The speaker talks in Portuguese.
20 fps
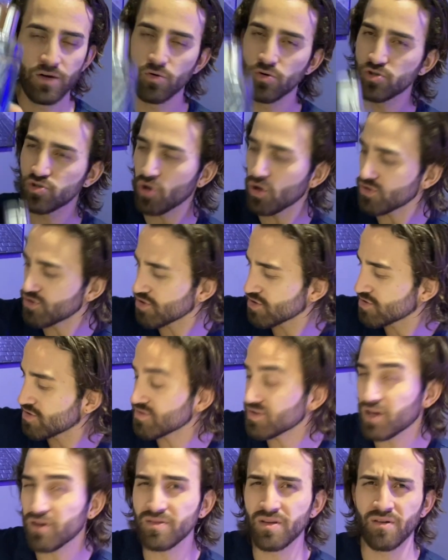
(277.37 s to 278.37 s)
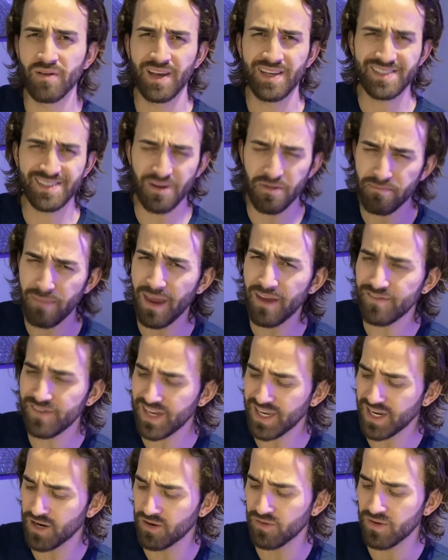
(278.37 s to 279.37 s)
Os outros não dão, não. Eles são bem
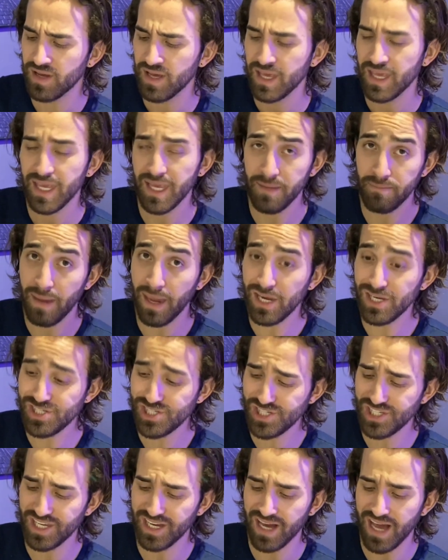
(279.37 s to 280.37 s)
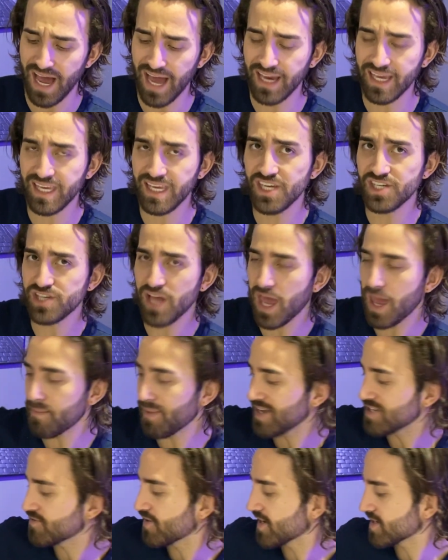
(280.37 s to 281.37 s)
verão e bem dia. Aqui já é
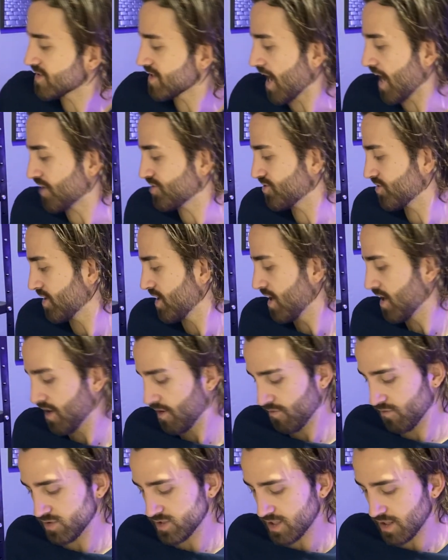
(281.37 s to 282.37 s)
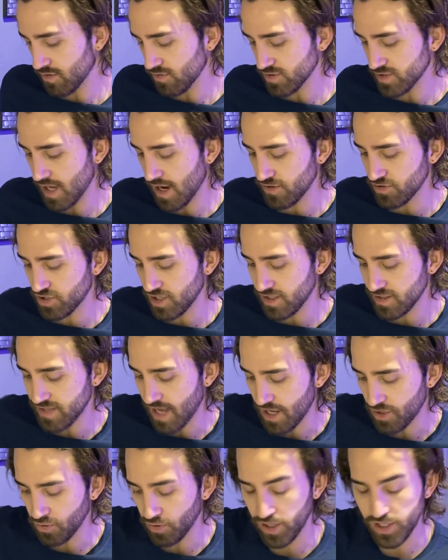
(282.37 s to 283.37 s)
mais versátil. Você consegue
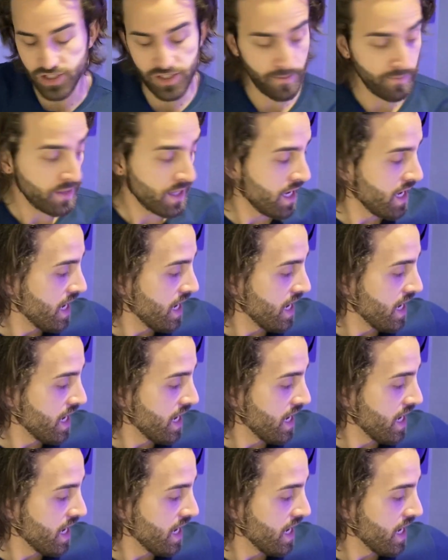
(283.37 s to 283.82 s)
utilizar à noite.